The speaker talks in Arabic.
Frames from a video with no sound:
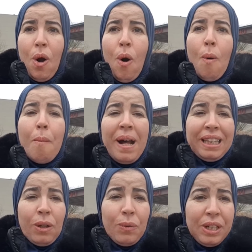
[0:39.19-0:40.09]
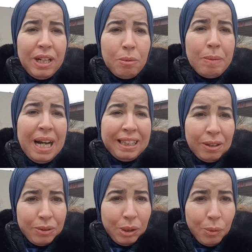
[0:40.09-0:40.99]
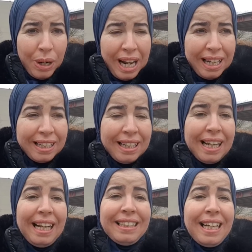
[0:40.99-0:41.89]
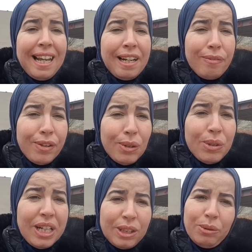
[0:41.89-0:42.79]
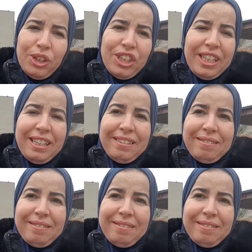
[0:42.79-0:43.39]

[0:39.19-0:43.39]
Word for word: وما عطوني وما عطوني الوراق حتى 2023